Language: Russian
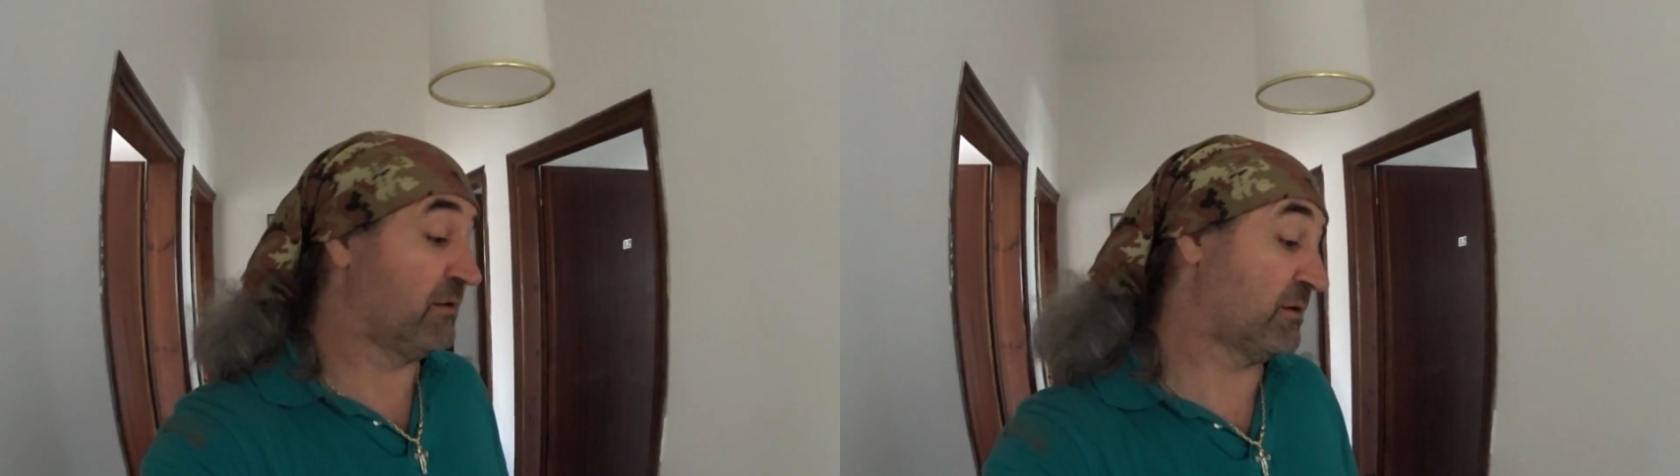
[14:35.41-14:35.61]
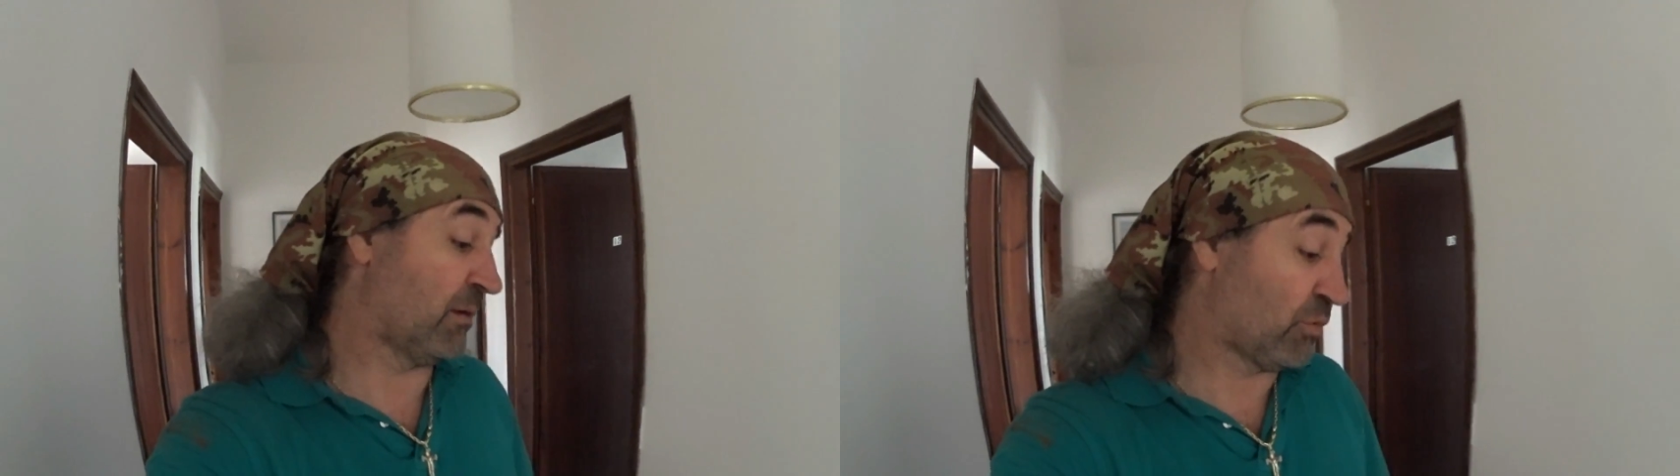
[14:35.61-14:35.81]
не
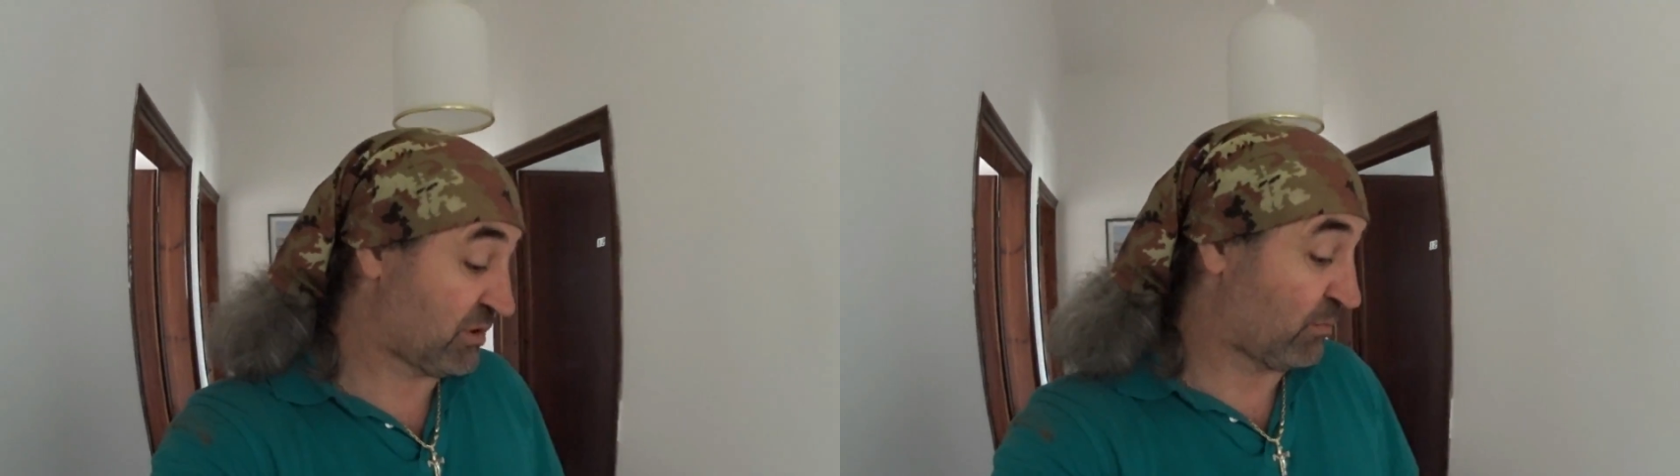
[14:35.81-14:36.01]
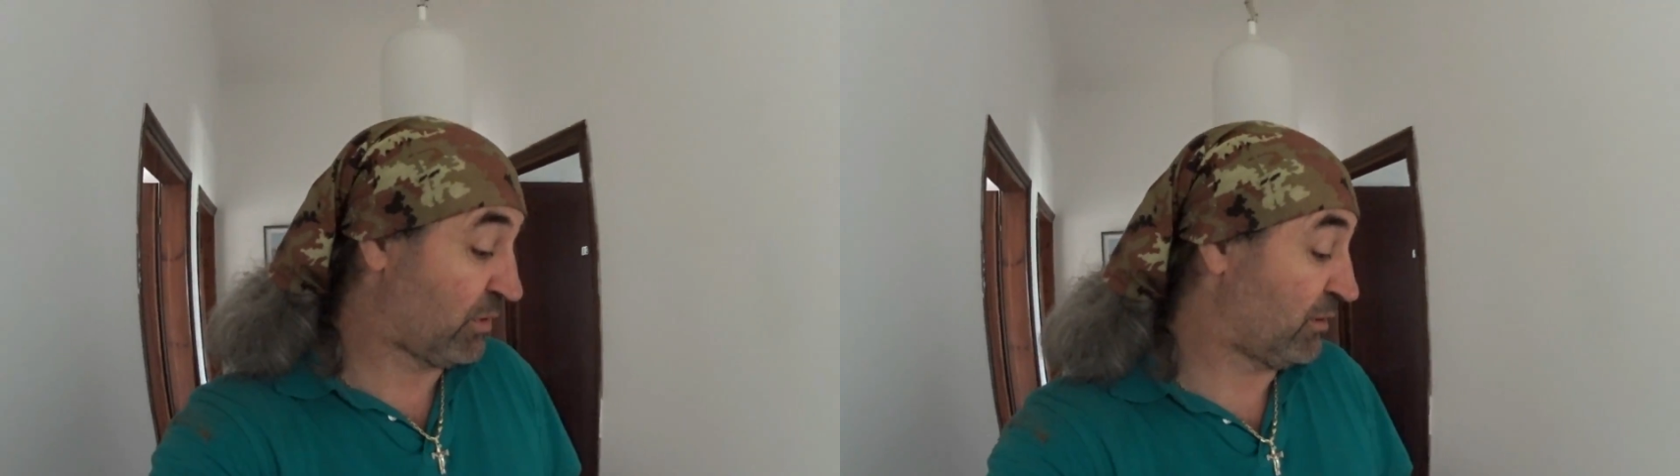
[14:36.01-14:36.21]
знаю, может,
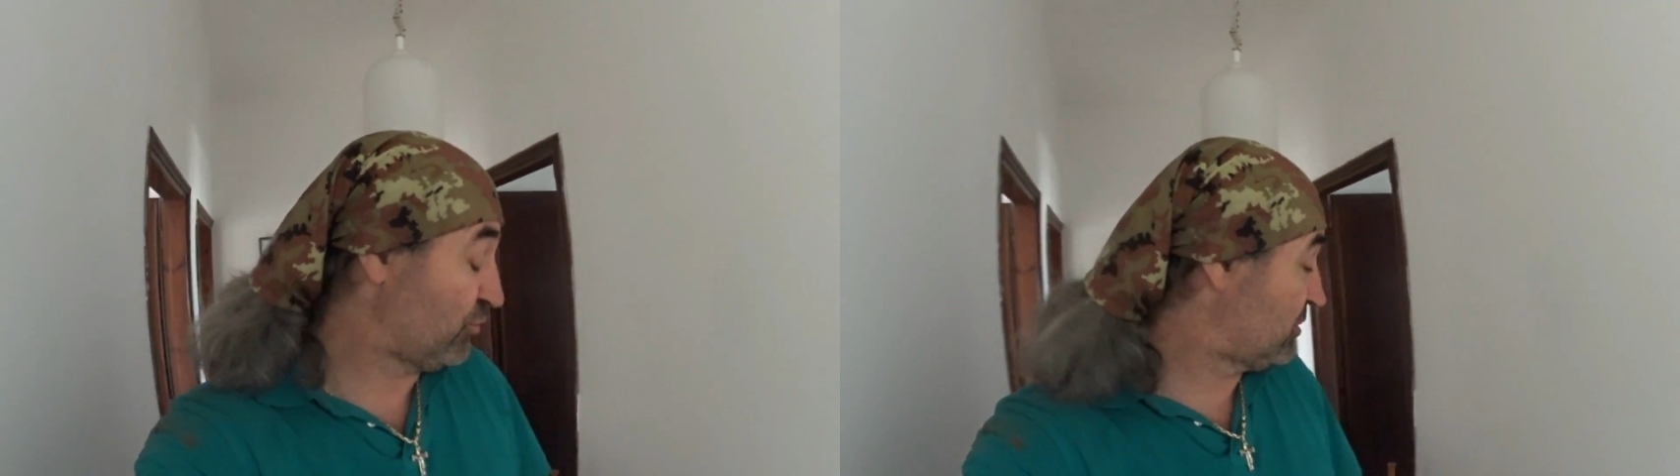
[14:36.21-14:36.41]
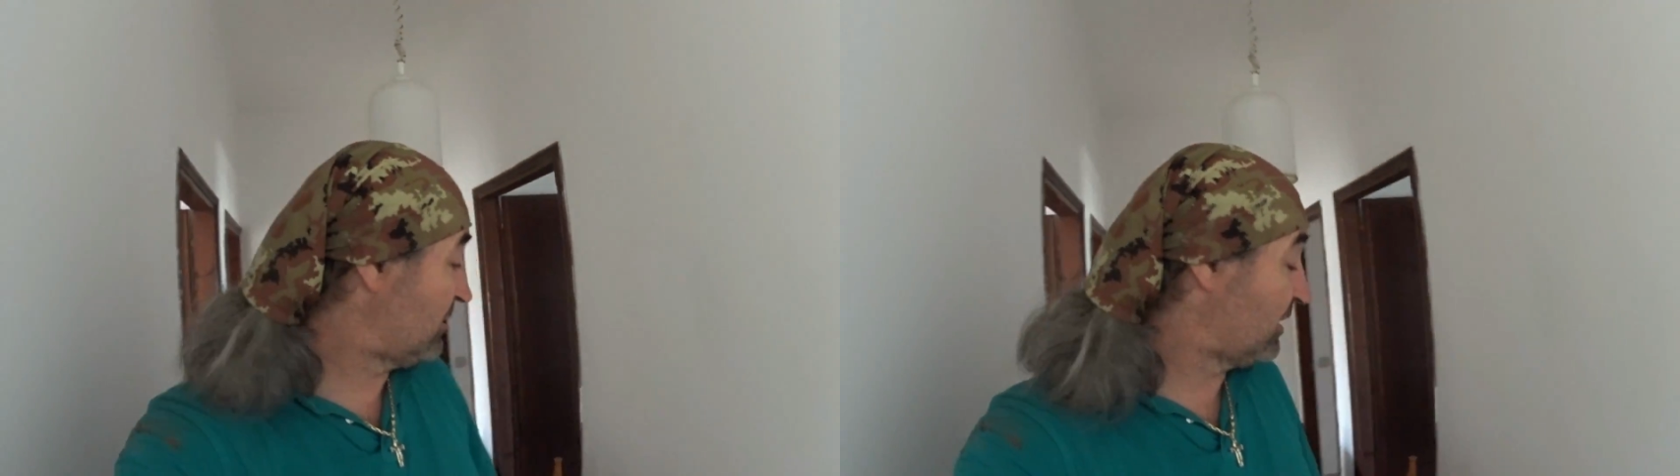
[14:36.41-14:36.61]
забыли
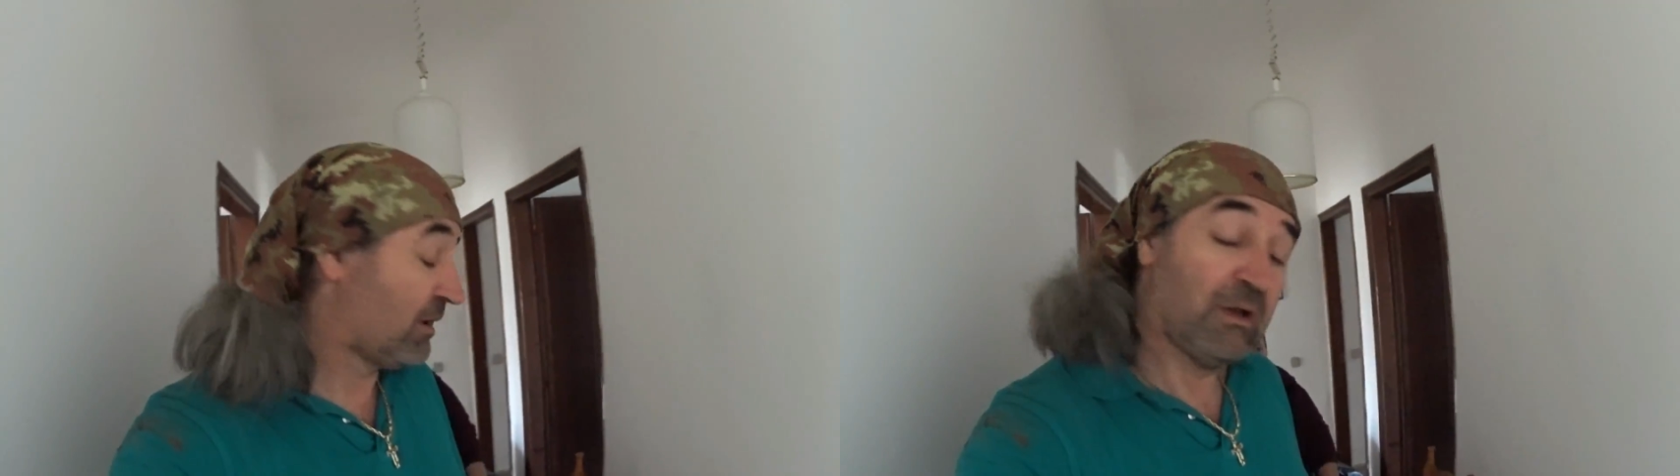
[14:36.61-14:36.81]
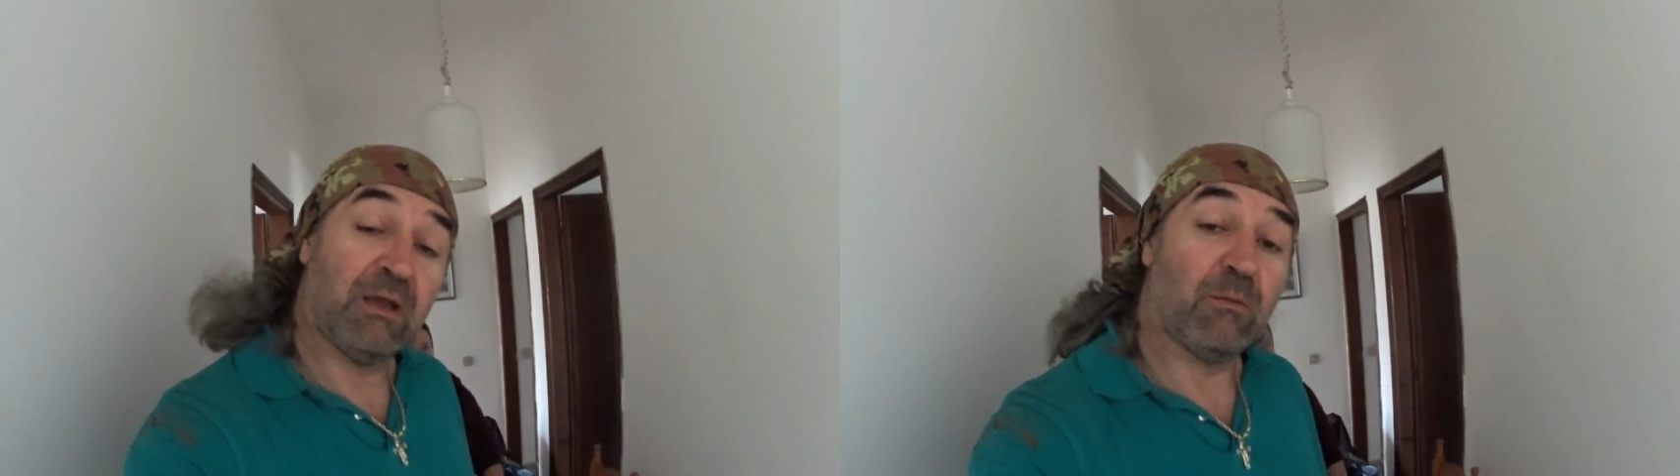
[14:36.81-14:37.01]
уже.
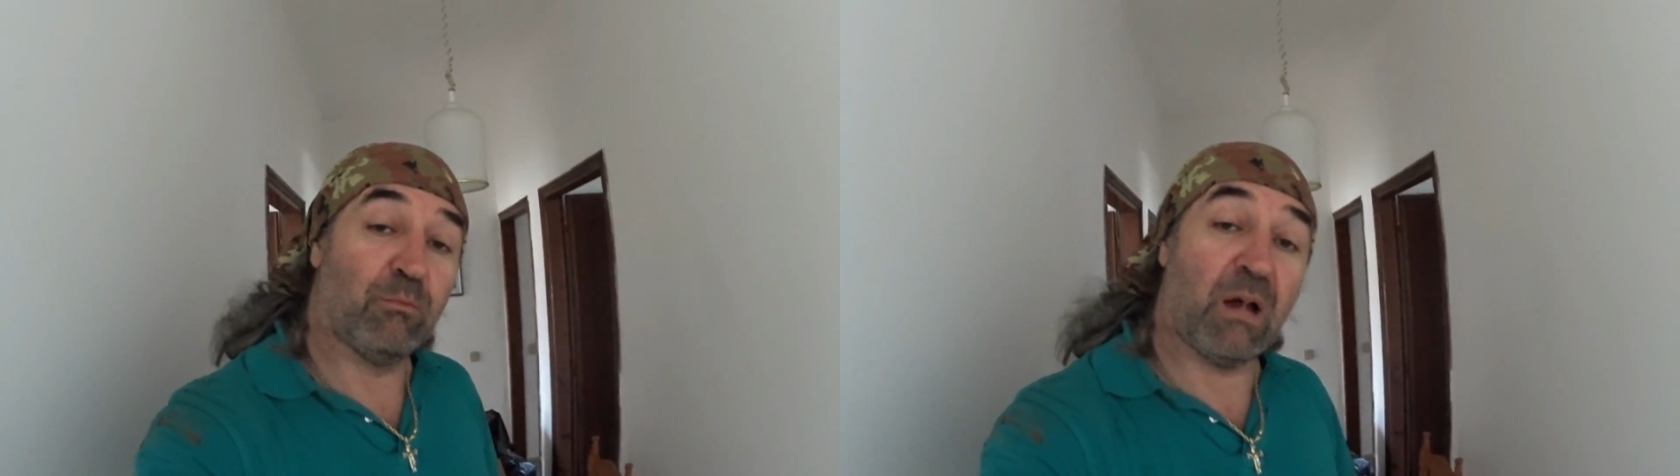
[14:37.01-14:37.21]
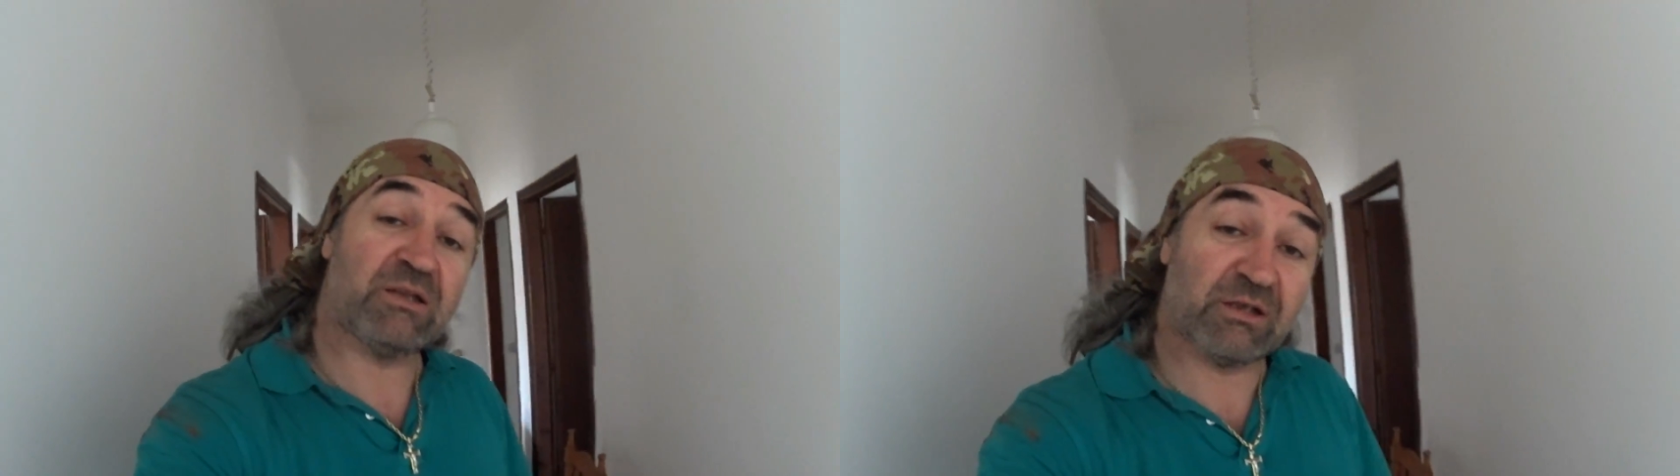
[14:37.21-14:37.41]

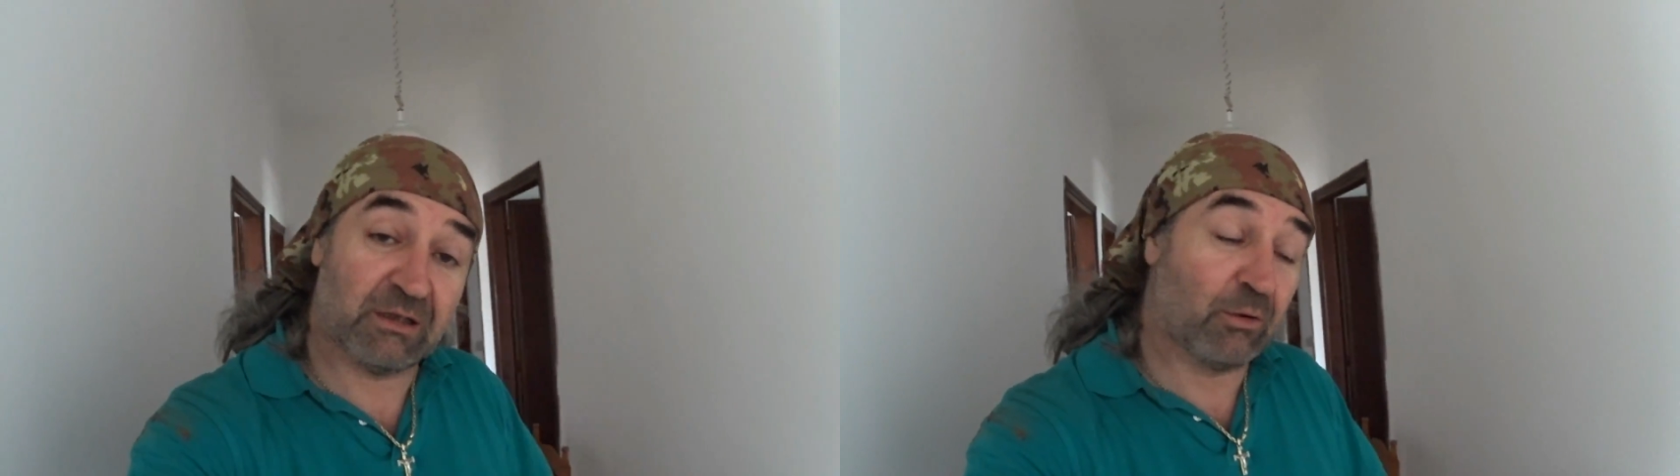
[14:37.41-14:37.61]
бачили